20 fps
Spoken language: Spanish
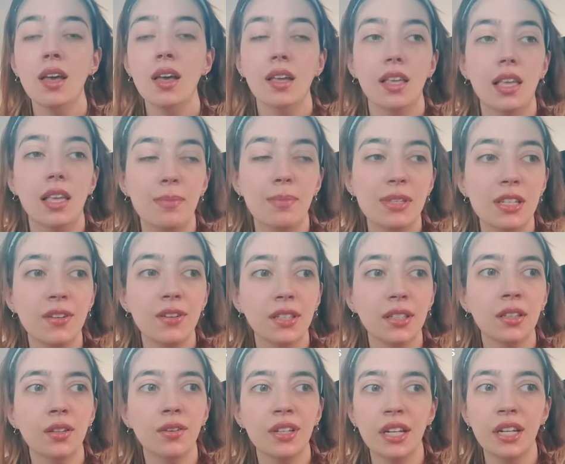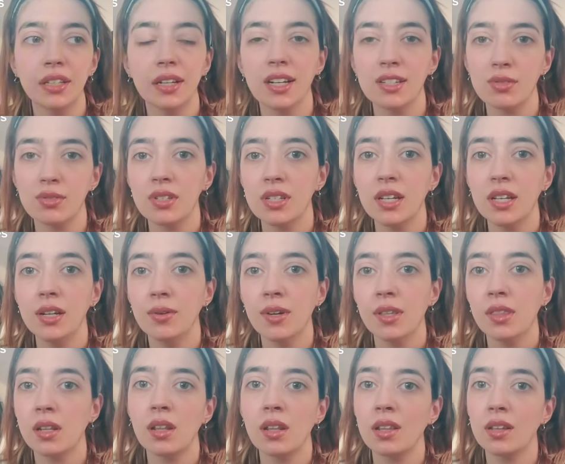Y me sé bastante bien este caso, así que les voy
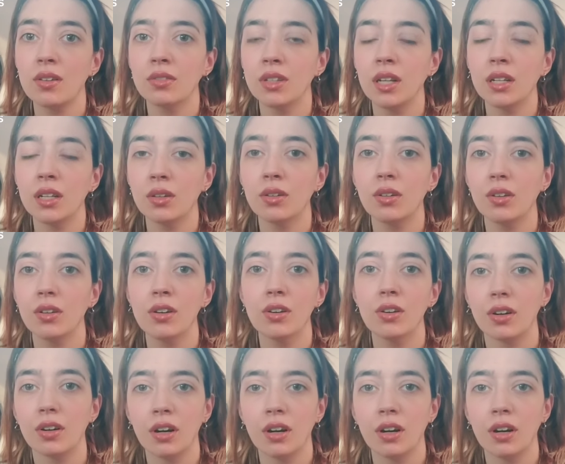a tratar de contar todo lo